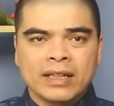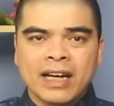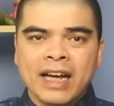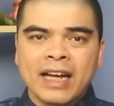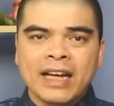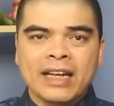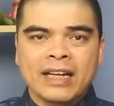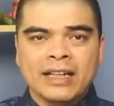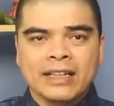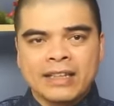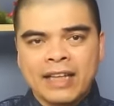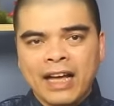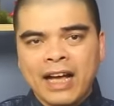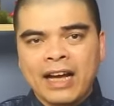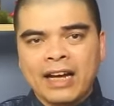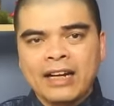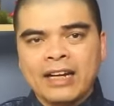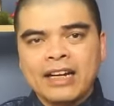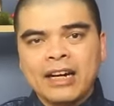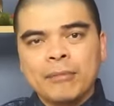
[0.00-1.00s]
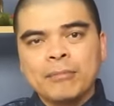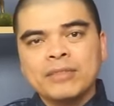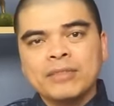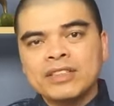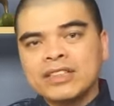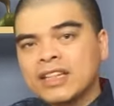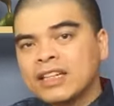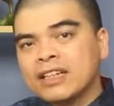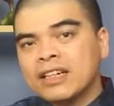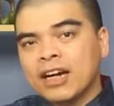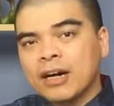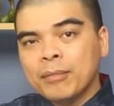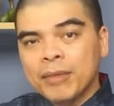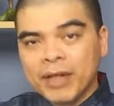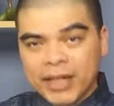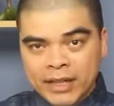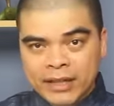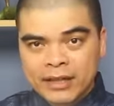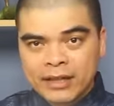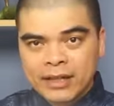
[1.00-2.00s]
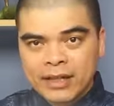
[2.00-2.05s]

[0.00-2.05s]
ngày tháng năm sinh âm lịch